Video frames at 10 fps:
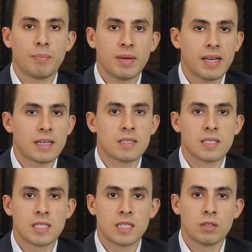
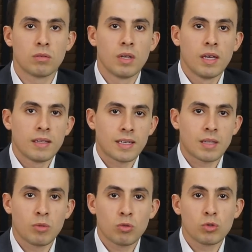aplicação,
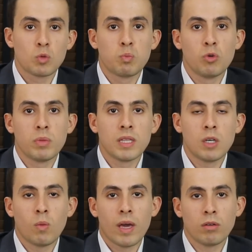tratamento com espuma
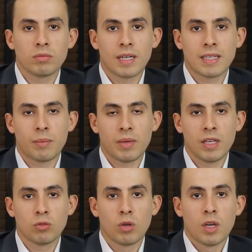não é um
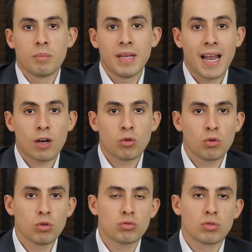tratamento
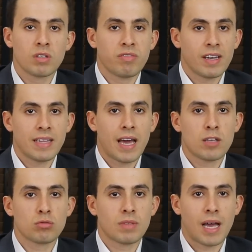milagroso que vai dar
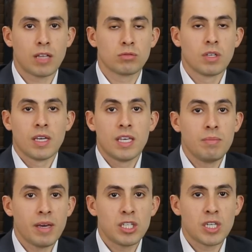resultado
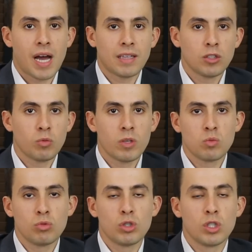imediato e no
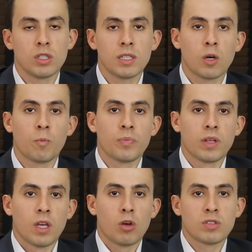mesmo dia, não.
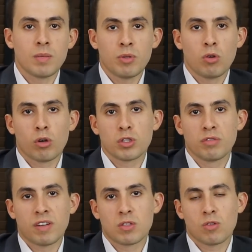Eu sempre gosto de
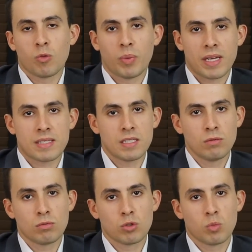fazer uma
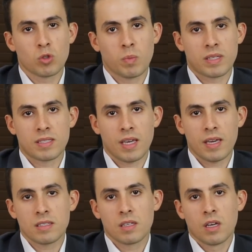comparação com os meus
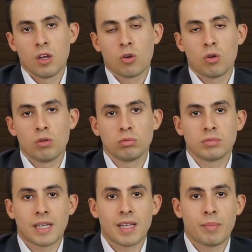pacientes com um
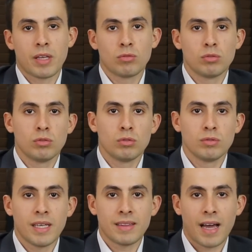tratamento
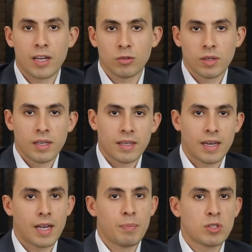dentário é
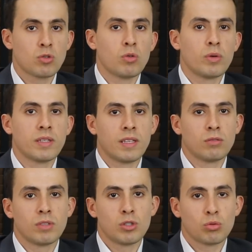aquela pessoa que tem
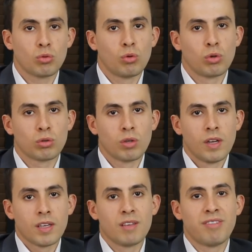um dente torto,
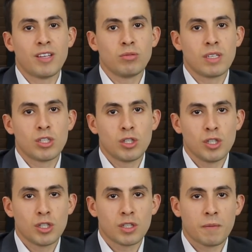que vai no
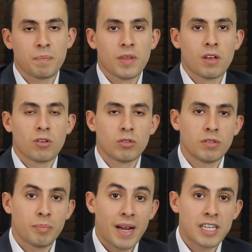dentista,
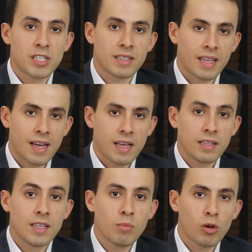para ajeitar
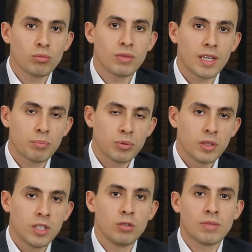demora um tempo.
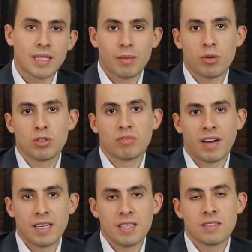E o tratamento de
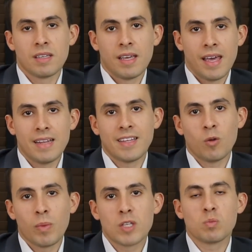varizes, ele tem
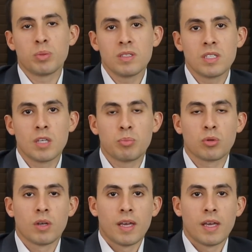o mesmo princípio.